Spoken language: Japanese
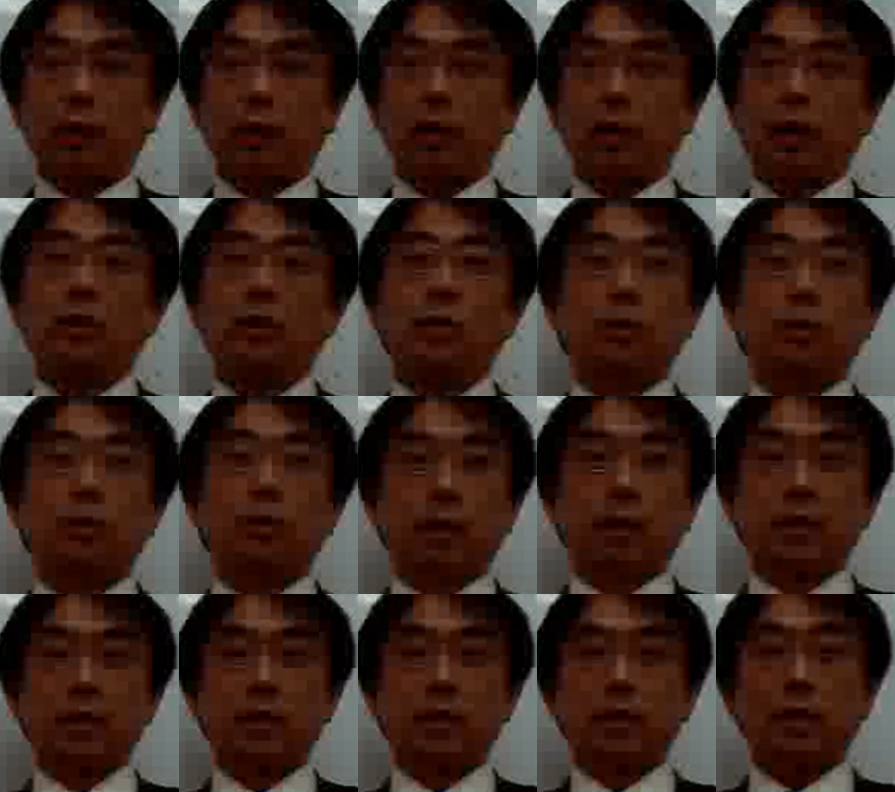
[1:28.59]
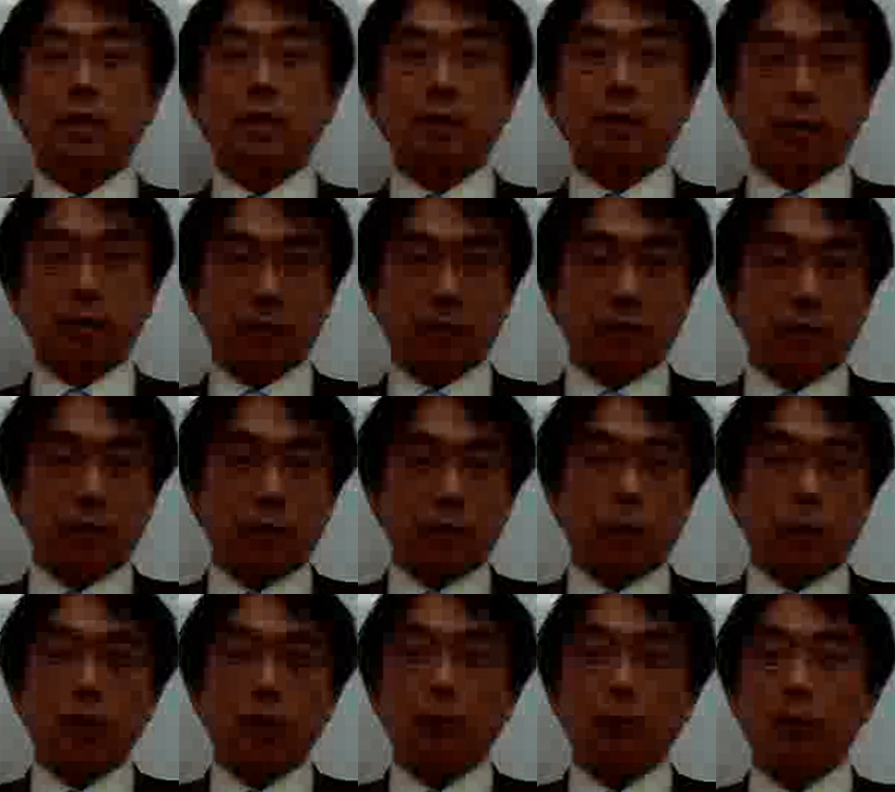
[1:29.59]
家族で話をしたり、
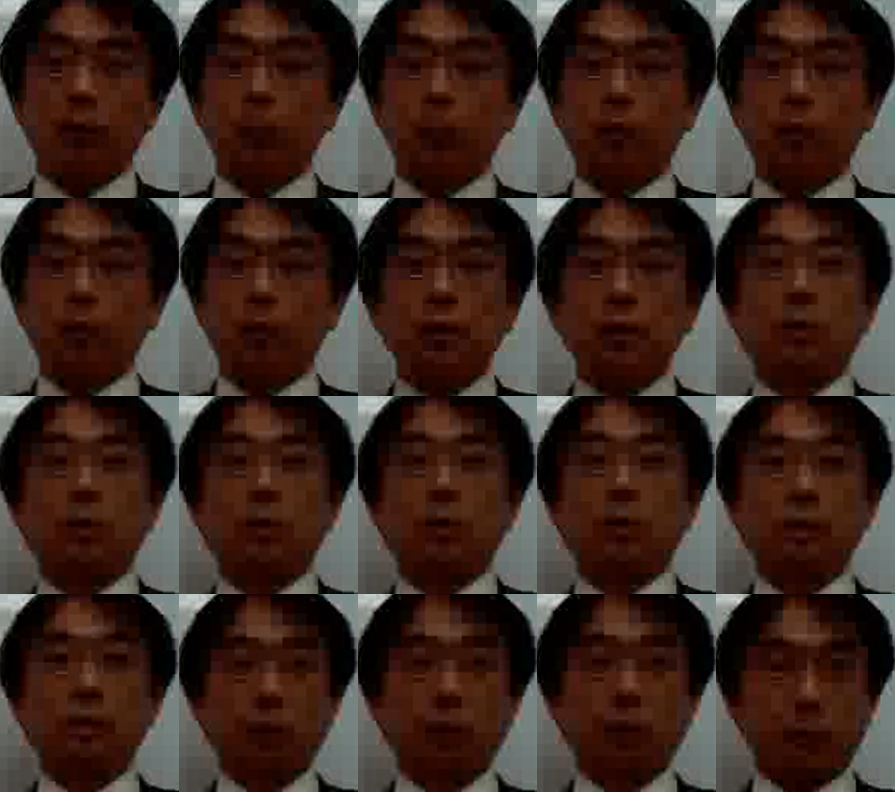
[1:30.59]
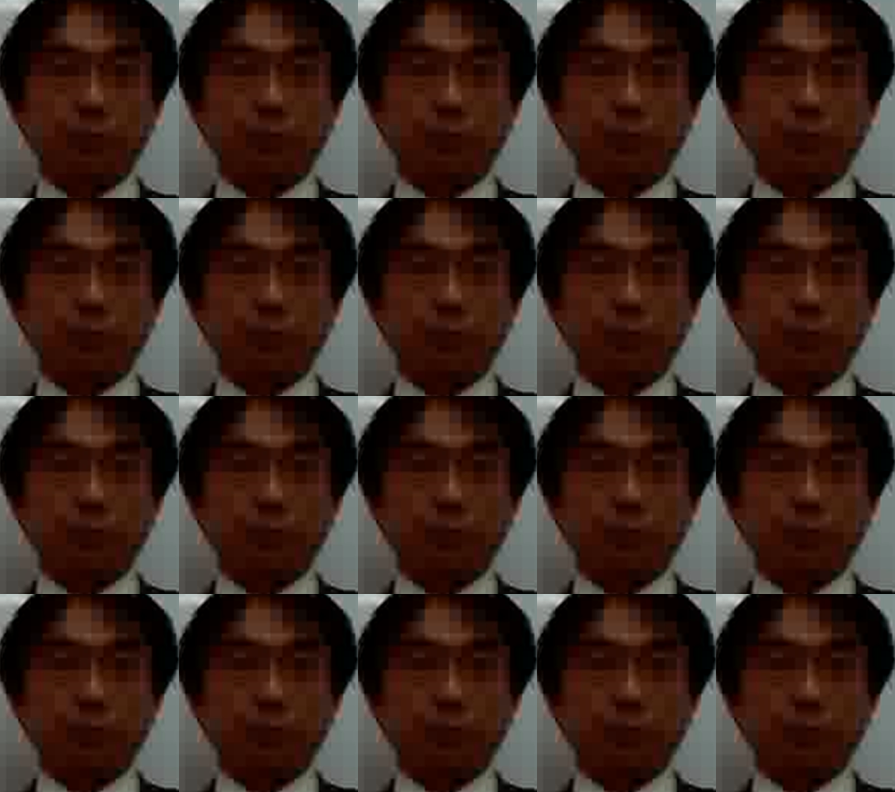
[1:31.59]
こんなこともあるよねと、